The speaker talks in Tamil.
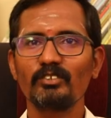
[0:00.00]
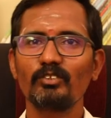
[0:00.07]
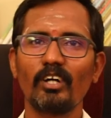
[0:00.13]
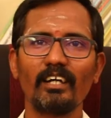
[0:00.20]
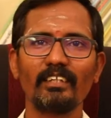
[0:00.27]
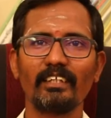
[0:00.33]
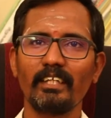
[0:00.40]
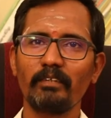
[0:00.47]
ஸோ
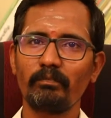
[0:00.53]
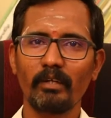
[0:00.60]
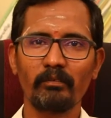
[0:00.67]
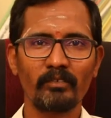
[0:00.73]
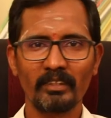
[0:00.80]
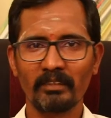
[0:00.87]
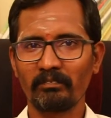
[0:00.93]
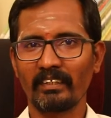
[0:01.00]
அதை
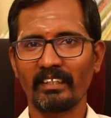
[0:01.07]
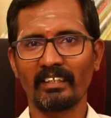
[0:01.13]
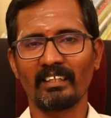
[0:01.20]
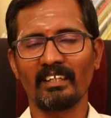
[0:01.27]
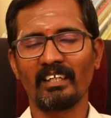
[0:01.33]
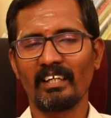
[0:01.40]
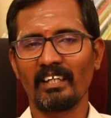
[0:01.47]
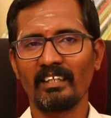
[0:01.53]
ரீபேமெண்ட்டும்
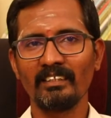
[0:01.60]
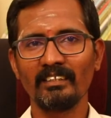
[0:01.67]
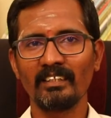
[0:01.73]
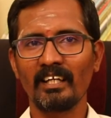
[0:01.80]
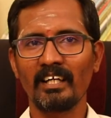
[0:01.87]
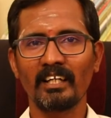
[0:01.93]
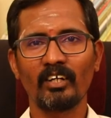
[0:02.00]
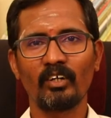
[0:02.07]
பண்ணியிருக்க
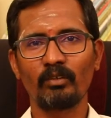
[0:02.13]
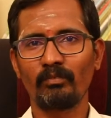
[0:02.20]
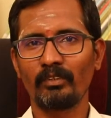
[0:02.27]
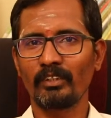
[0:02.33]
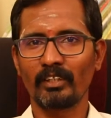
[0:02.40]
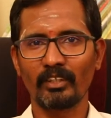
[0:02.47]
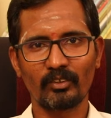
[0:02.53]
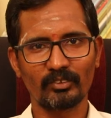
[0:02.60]
இதுதான்
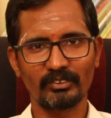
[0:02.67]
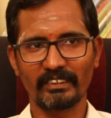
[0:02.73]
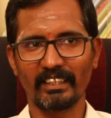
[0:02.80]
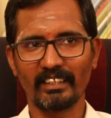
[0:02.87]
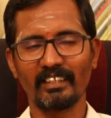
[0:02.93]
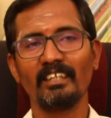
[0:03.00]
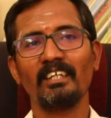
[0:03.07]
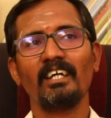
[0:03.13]
கவர்மெண்ட்டோட
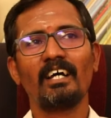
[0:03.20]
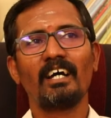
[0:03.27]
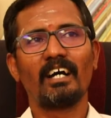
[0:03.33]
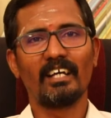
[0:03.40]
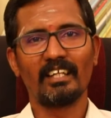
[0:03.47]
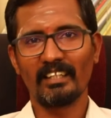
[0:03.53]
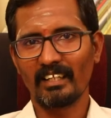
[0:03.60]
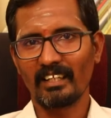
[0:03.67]
கொஸ்டின்
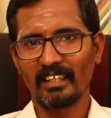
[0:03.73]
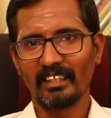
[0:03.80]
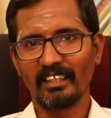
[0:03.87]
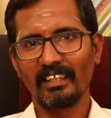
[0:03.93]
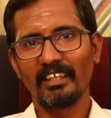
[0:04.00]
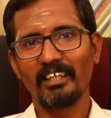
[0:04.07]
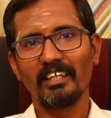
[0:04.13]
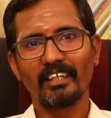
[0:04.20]
அதனால்
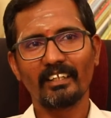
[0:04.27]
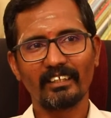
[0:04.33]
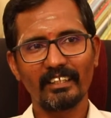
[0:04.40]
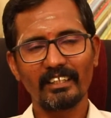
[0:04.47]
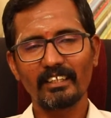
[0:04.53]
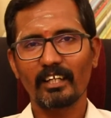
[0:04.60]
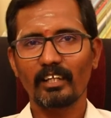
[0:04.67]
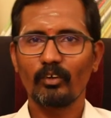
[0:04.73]

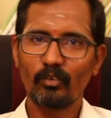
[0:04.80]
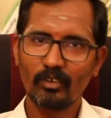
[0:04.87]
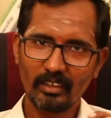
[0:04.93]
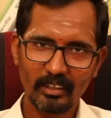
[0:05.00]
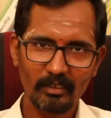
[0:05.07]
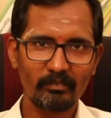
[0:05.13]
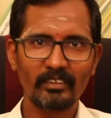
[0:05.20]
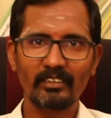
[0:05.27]
கிரெடிட் கார்டை
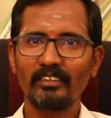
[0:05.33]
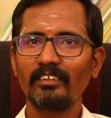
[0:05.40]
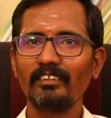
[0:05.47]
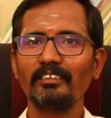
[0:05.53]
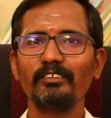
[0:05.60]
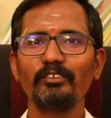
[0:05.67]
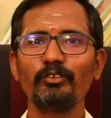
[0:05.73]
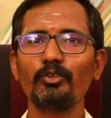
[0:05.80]
உங்களுக்கு மட்டும்
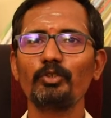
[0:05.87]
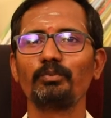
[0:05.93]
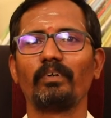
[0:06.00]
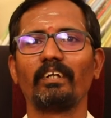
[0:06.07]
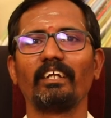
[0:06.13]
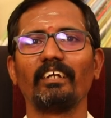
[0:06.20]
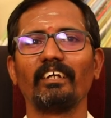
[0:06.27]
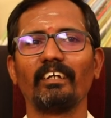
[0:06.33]
யூஸ்
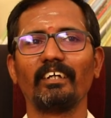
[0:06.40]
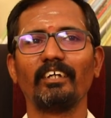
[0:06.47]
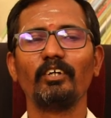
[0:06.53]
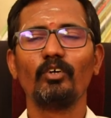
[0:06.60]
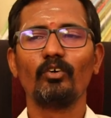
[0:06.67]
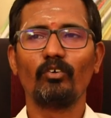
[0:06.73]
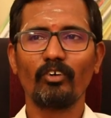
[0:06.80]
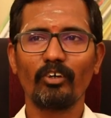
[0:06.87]
பண்ணிக்கோங்க
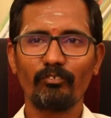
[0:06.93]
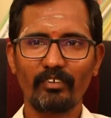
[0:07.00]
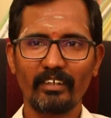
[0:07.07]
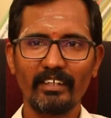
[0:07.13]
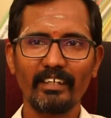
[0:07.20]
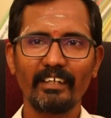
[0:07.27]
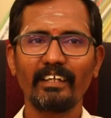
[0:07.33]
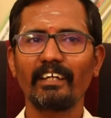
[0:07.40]
உங்கள்
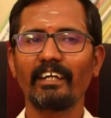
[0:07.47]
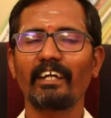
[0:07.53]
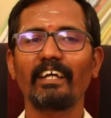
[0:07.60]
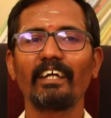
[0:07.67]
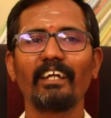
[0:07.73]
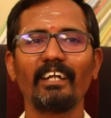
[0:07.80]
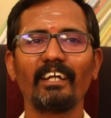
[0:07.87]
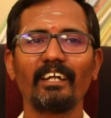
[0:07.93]
ஃப்ரெண்டுக்கு
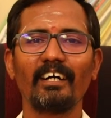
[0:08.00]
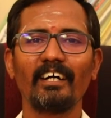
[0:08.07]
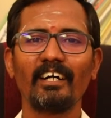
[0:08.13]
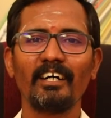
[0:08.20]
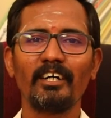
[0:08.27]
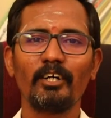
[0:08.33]
கிடைக்கலன்னா